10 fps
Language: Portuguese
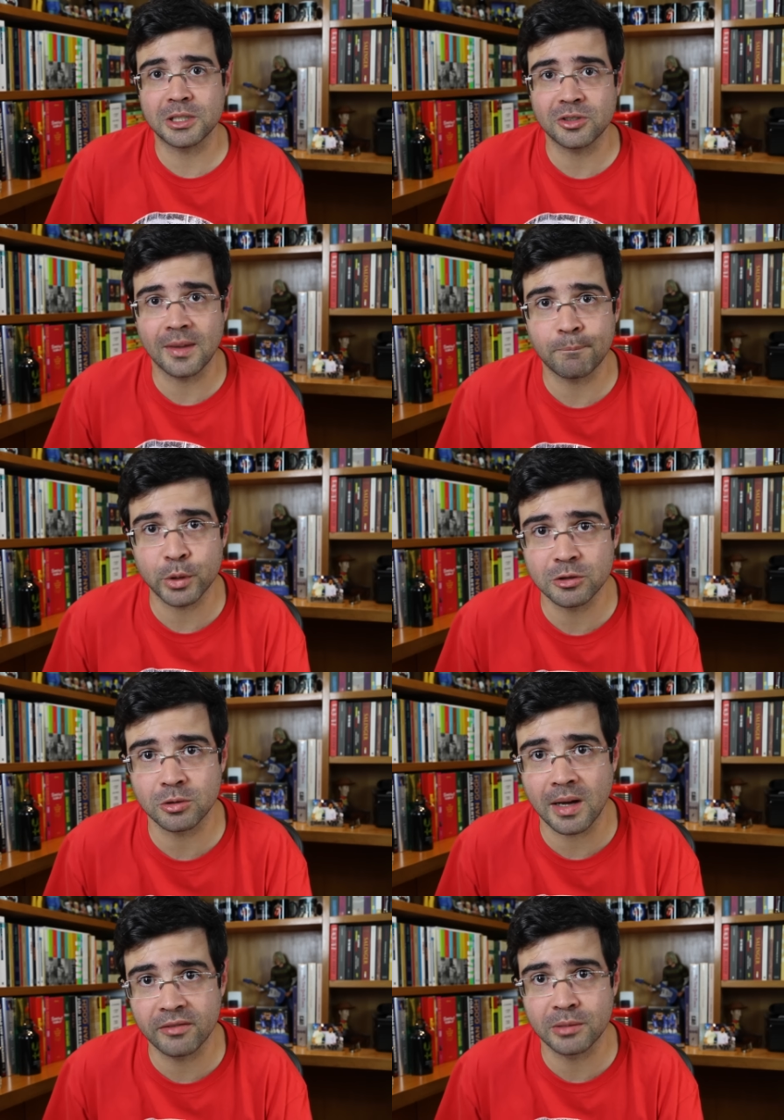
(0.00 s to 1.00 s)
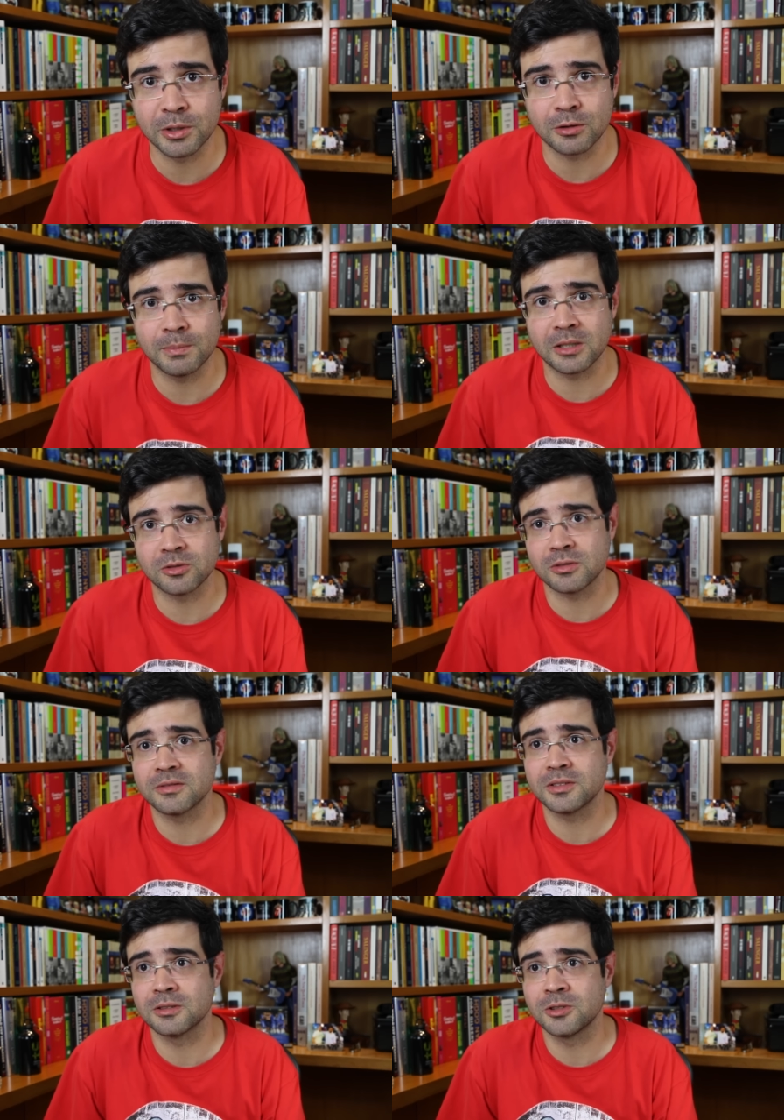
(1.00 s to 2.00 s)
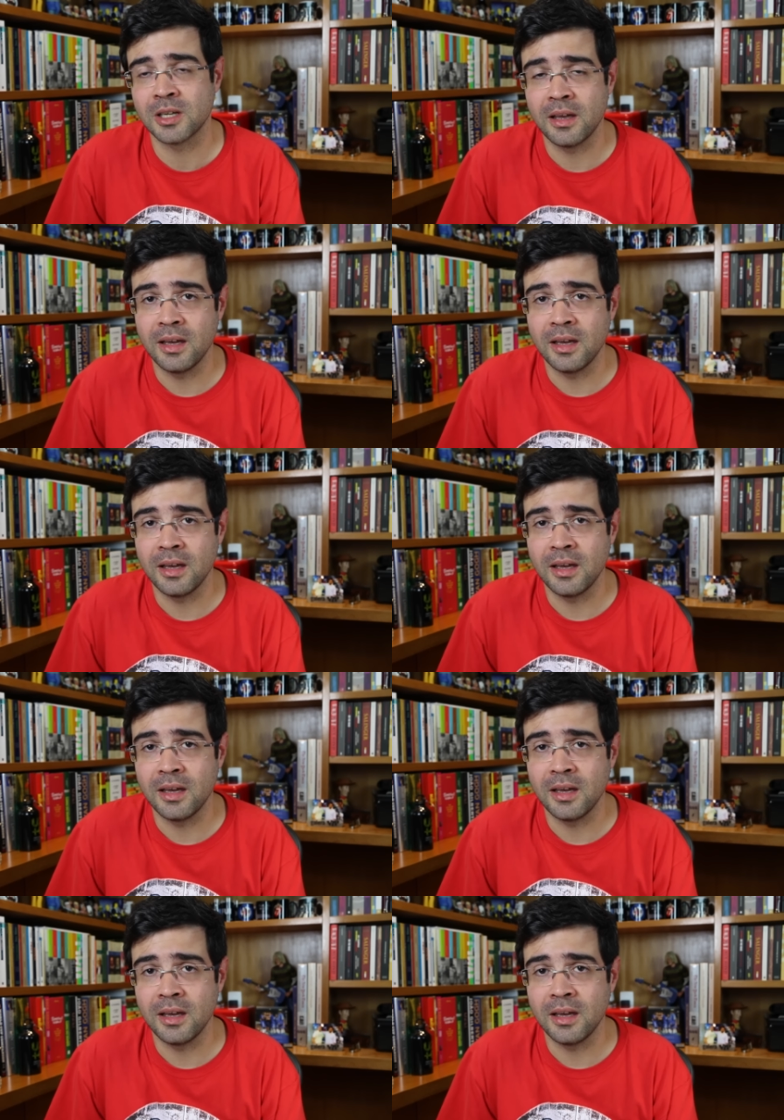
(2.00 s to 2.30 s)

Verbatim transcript: mas que depois soava muito bem aos ouvidos.